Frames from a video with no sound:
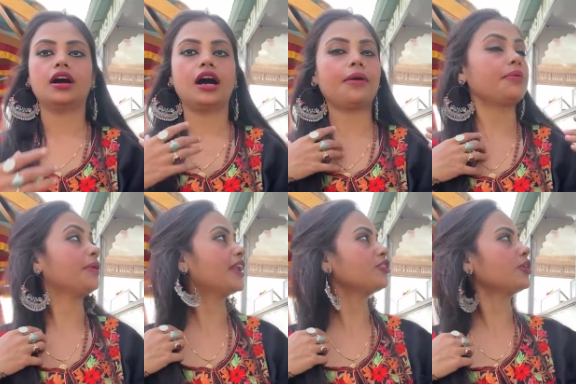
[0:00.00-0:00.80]
अभी
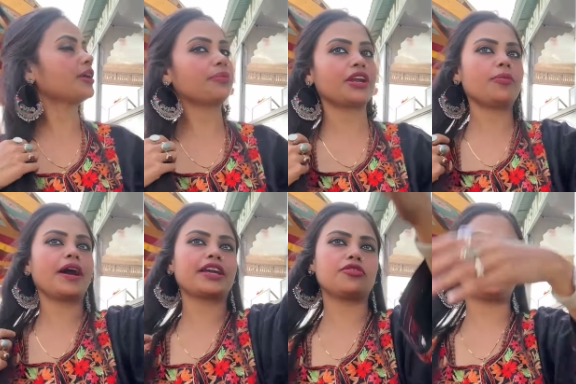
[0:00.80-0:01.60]
मेरा तो एक बनाओ
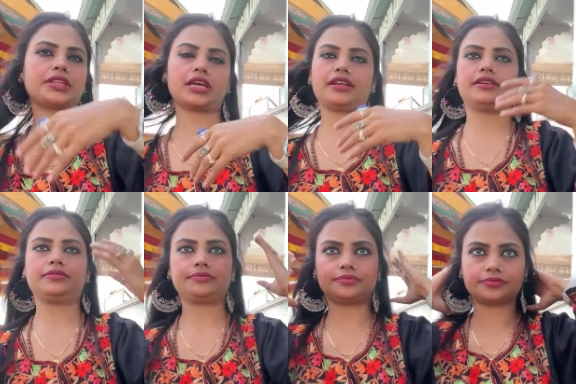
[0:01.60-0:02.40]
बाकी वो बता रहे
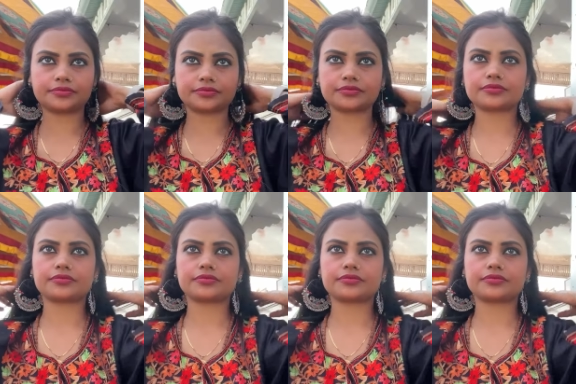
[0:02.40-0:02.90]
हैं